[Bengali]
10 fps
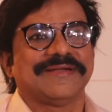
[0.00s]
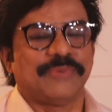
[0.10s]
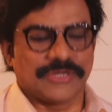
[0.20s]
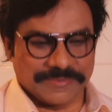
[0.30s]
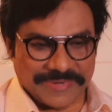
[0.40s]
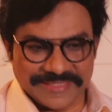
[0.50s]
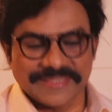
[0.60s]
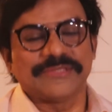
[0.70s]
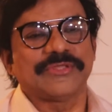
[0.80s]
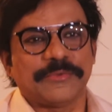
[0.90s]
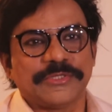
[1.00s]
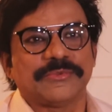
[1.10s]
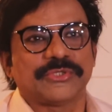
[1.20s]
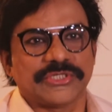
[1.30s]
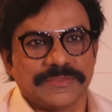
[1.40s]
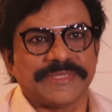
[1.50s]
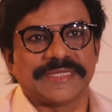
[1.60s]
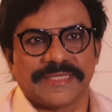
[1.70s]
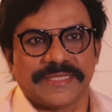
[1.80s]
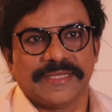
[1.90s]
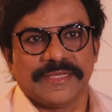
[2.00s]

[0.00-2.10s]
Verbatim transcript: বলটা বানিয়ে কিন্তু আমাদের মতো শিল্পীরা দেয়